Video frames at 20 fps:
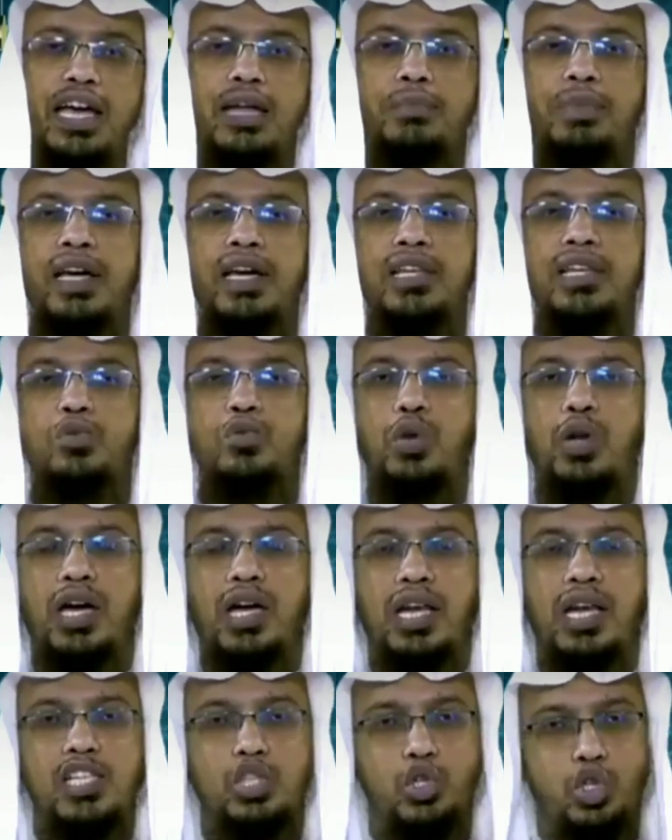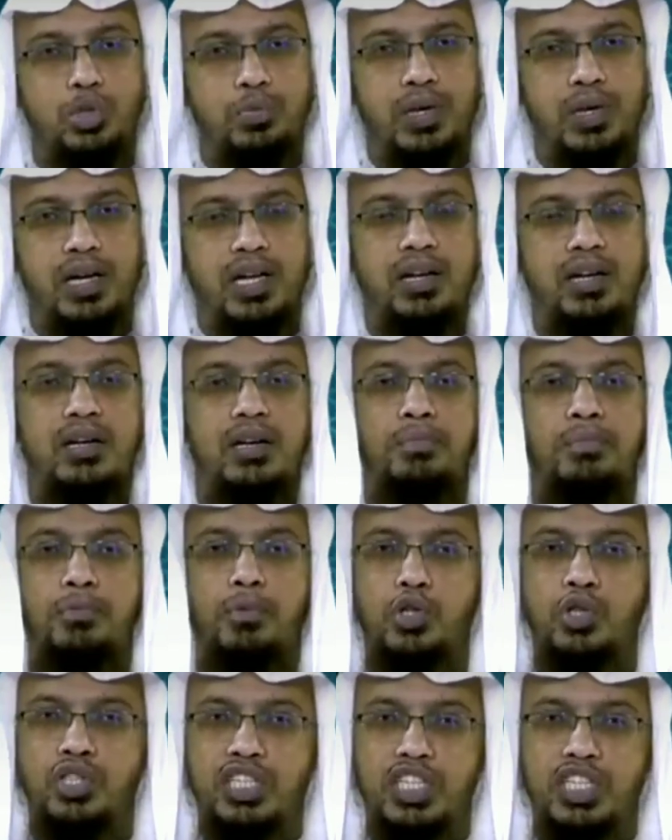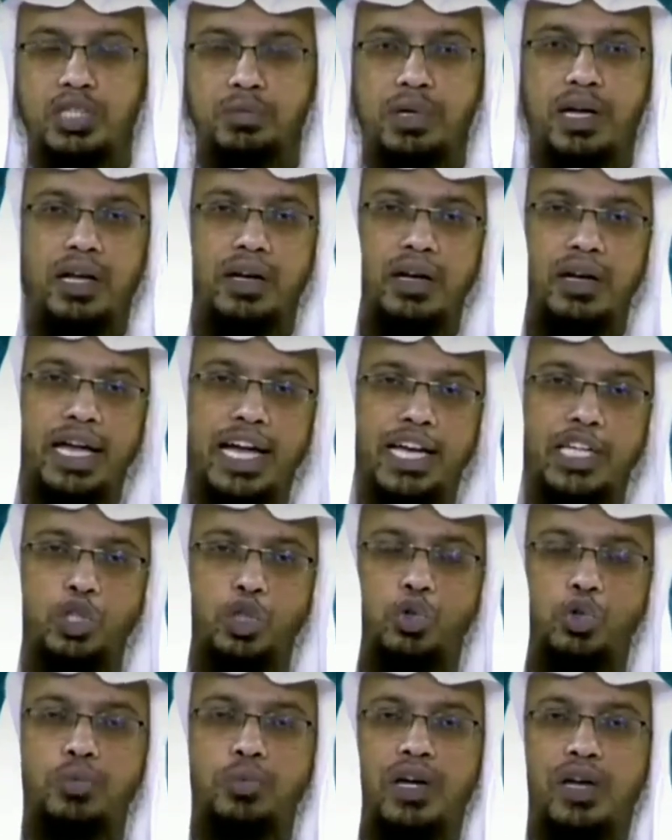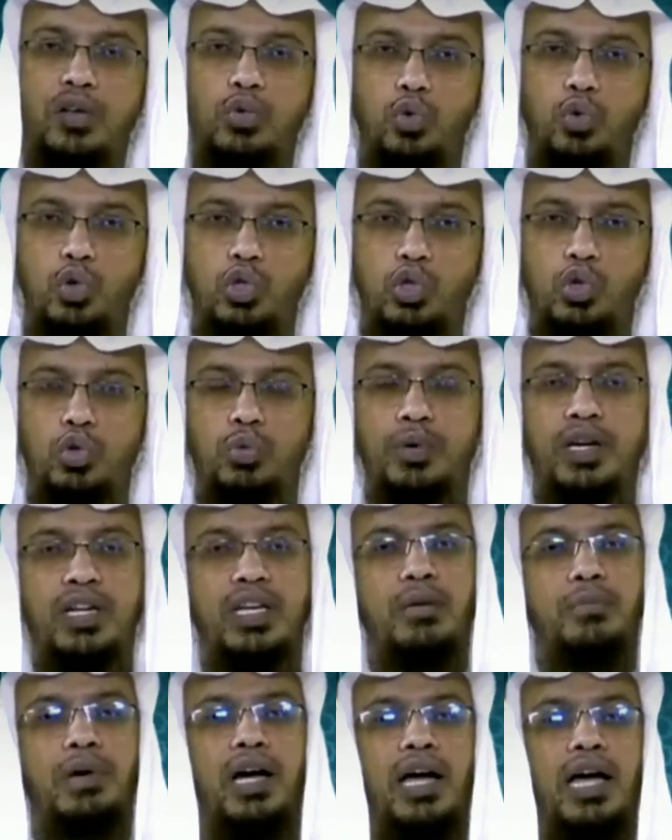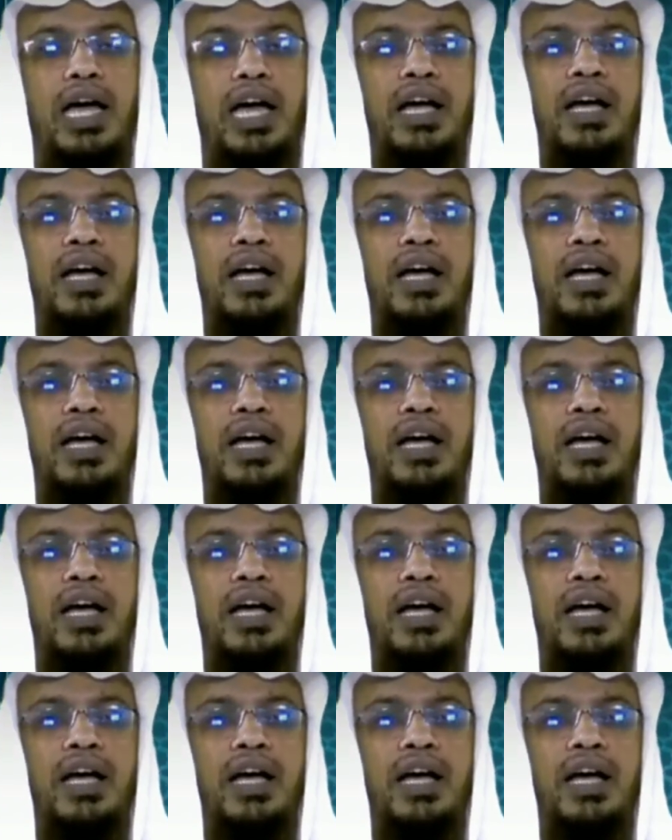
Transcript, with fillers: এর বাইরে সুরা এখলাস দশবার পঞ্চাশ বার একশতবার দুইশতবার কিংবা